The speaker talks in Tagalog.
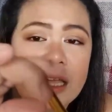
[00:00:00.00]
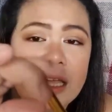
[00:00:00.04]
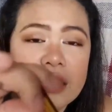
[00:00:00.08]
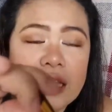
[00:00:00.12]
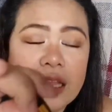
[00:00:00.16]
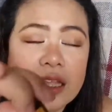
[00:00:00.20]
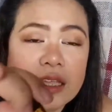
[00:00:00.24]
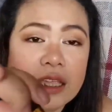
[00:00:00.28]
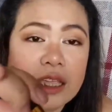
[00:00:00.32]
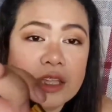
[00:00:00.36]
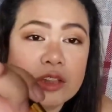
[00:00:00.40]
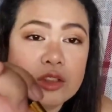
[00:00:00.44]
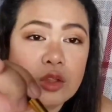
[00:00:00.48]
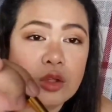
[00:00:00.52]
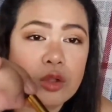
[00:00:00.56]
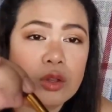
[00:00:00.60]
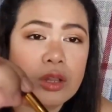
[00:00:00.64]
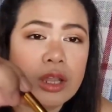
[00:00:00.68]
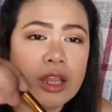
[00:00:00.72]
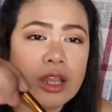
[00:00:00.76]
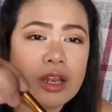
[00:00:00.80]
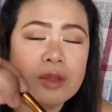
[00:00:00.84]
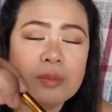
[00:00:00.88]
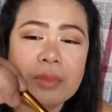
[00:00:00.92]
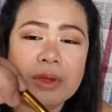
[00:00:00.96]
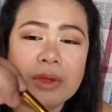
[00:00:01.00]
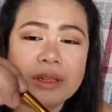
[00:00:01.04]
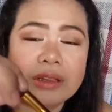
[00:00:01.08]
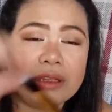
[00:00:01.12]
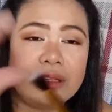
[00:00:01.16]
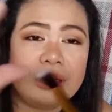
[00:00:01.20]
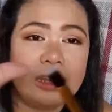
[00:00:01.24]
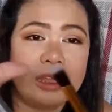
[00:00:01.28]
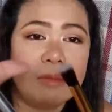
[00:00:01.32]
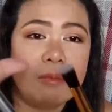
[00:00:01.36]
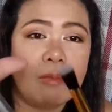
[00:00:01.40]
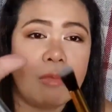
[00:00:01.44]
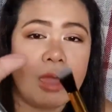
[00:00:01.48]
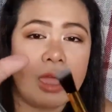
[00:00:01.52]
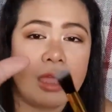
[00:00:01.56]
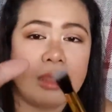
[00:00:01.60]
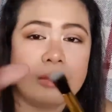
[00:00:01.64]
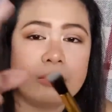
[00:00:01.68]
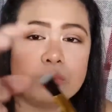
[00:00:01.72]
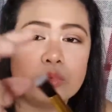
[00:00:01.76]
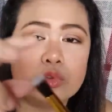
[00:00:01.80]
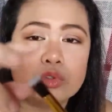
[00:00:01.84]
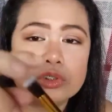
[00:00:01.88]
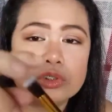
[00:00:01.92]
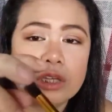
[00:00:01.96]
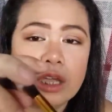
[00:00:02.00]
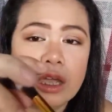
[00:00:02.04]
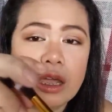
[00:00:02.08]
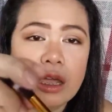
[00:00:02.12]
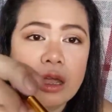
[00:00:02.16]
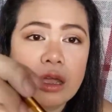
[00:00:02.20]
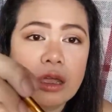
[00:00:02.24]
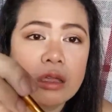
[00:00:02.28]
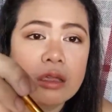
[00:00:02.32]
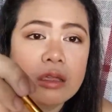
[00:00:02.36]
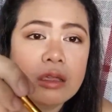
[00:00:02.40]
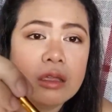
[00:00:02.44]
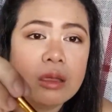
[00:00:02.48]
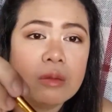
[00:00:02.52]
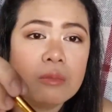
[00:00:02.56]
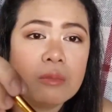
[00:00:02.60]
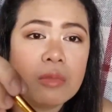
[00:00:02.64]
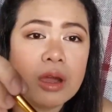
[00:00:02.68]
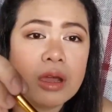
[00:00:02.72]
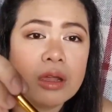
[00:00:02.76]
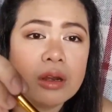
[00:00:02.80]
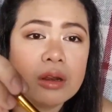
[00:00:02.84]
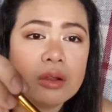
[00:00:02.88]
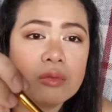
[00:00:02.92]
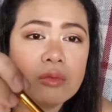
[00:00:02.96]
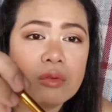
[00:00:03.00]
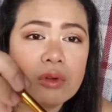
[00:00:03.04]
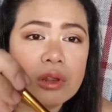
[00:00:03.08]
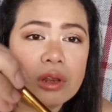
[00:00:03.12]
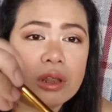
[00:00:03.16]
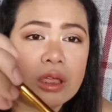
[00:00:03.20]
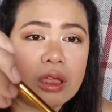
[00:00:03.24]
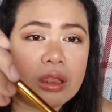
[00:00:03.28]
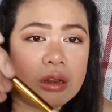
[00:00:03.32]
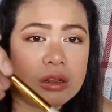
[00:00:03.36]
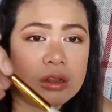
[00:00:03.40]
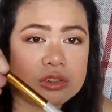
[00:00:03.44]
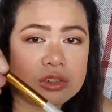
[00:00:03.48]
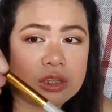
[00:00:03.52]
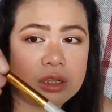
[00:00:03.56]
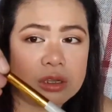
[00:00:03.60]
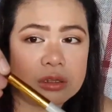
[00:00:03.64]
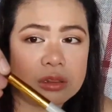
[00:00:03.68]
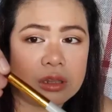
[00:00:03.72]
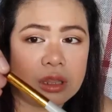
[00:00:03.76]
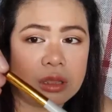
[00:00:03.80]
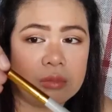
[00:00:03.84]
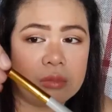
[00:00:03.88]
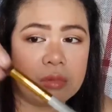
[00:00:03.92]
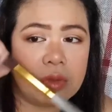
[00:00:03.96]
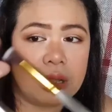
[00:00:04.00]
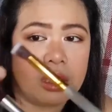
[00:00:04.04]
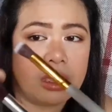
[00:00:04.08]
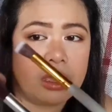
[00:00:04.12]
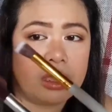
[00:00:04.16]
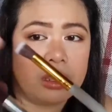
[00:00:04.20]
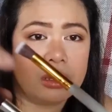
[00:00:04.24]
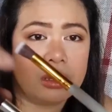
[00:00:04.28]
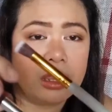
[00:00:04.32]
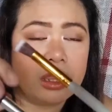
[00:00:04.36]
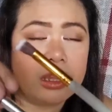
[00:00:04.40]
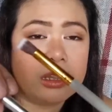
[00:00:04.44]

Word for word: Unlike ito, lalo pag nilabhan mo siya, parang wala na siyang laman.